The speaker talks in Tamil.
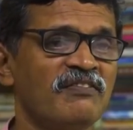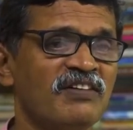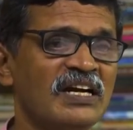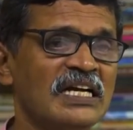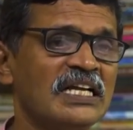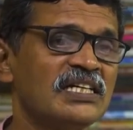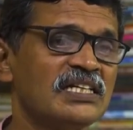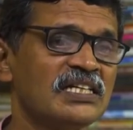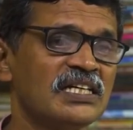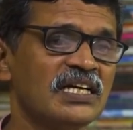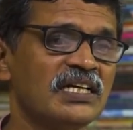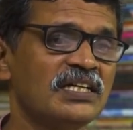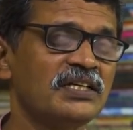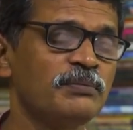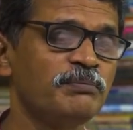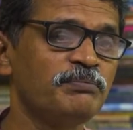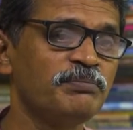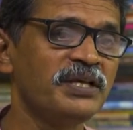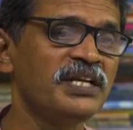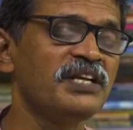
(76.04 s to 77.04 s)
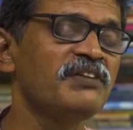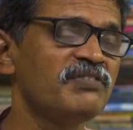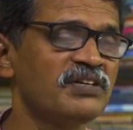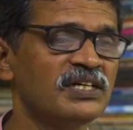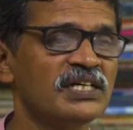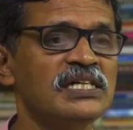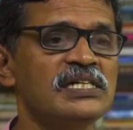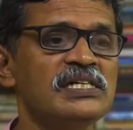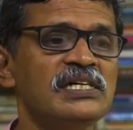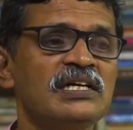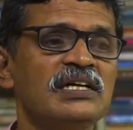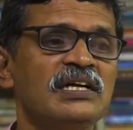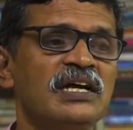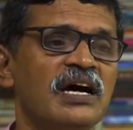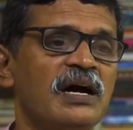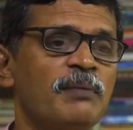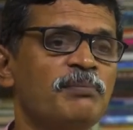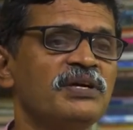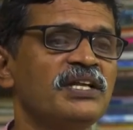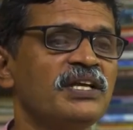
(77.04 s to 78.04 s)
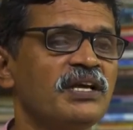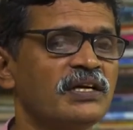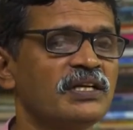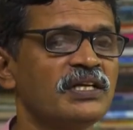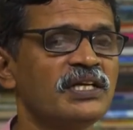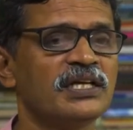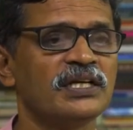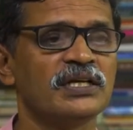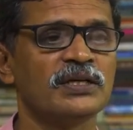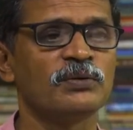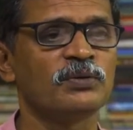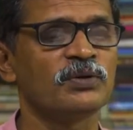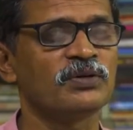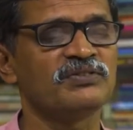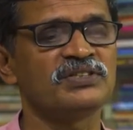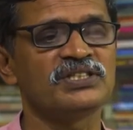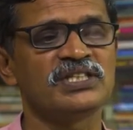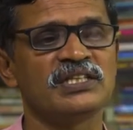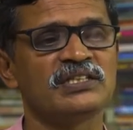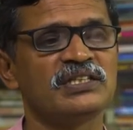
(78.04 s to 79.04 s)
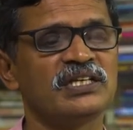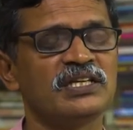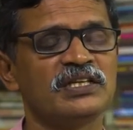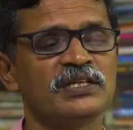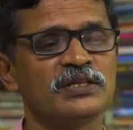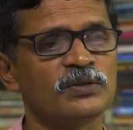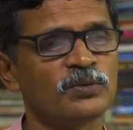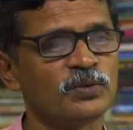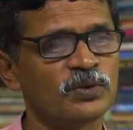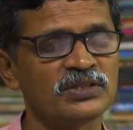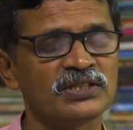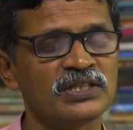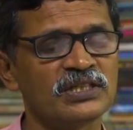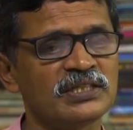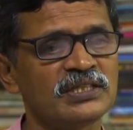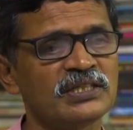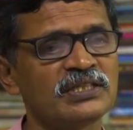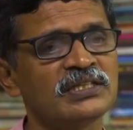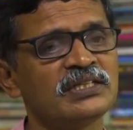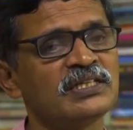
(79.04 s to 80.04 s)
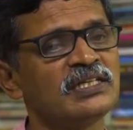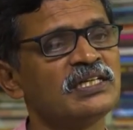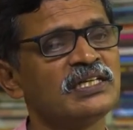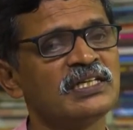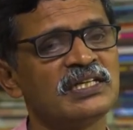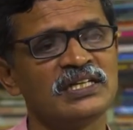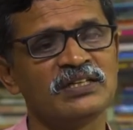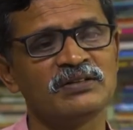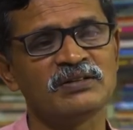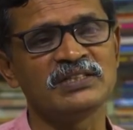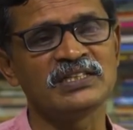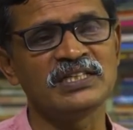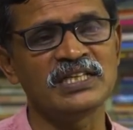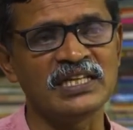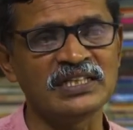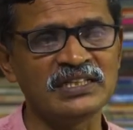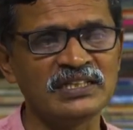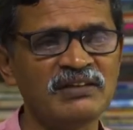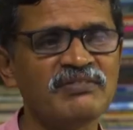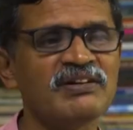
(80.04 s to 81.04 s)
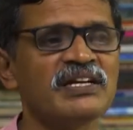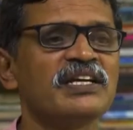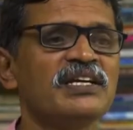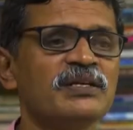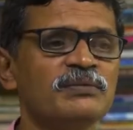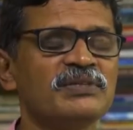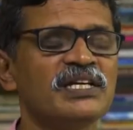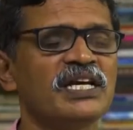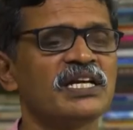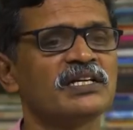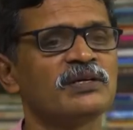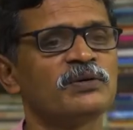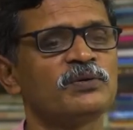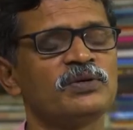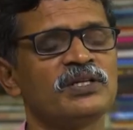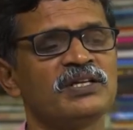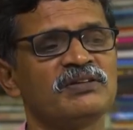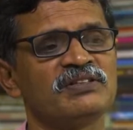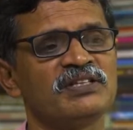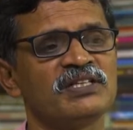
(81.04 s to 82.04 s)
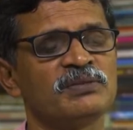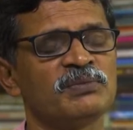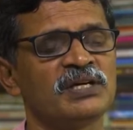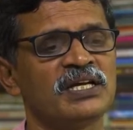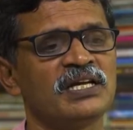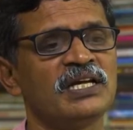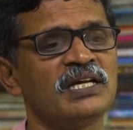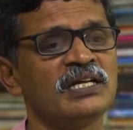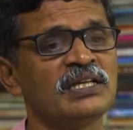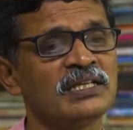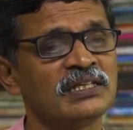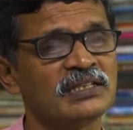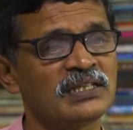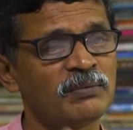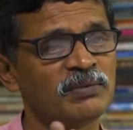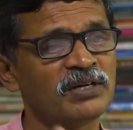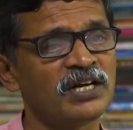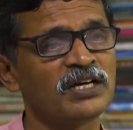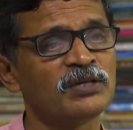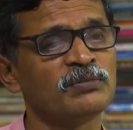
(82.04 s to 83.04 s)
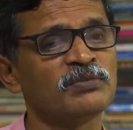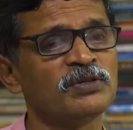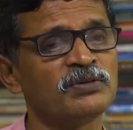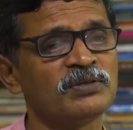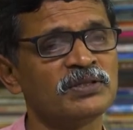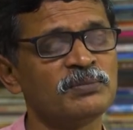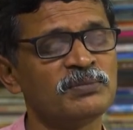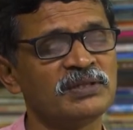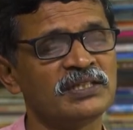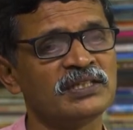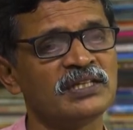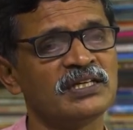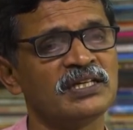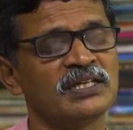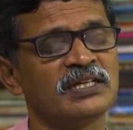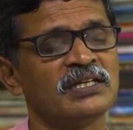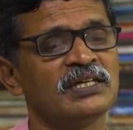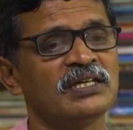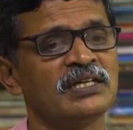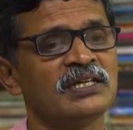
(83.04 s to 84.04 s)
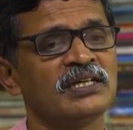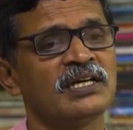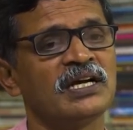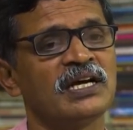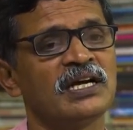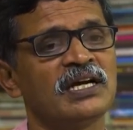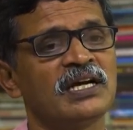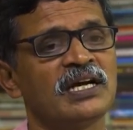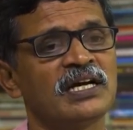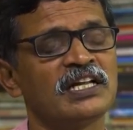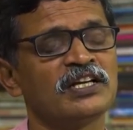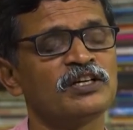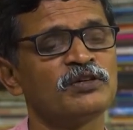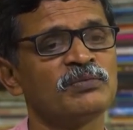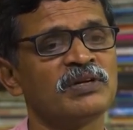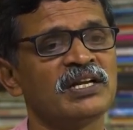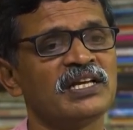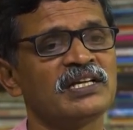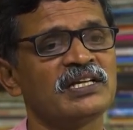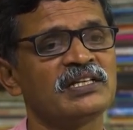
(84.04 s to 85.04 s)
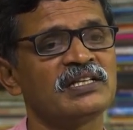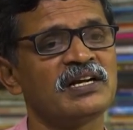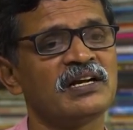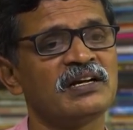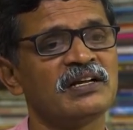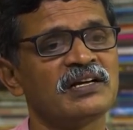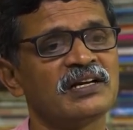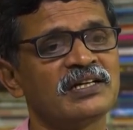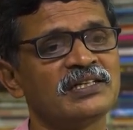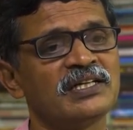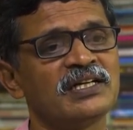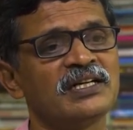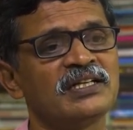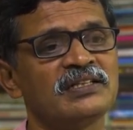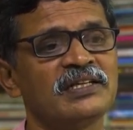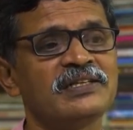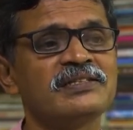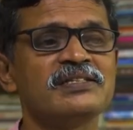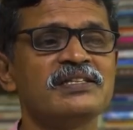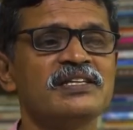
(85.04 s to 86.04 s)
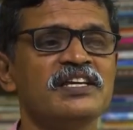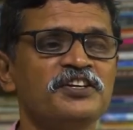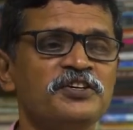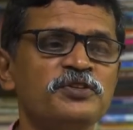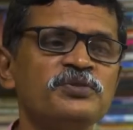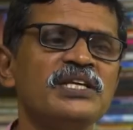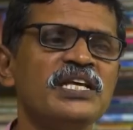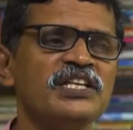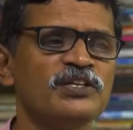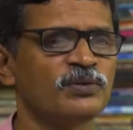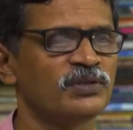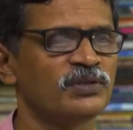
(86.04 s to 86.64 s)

வழக்குகளின் பிரிவுகள் அப்படியான ஒரு விஷயத்தை கொடுத்துருக்கு இது வந்து எந்த வகையிலும் ஏற்கக்கூடிய விதமல்ல தமிழ்நாடு முழுவதும் இந்த அடக்குமுறைக்கு எதிரான கண்டனத்தை சிஐடி செய்து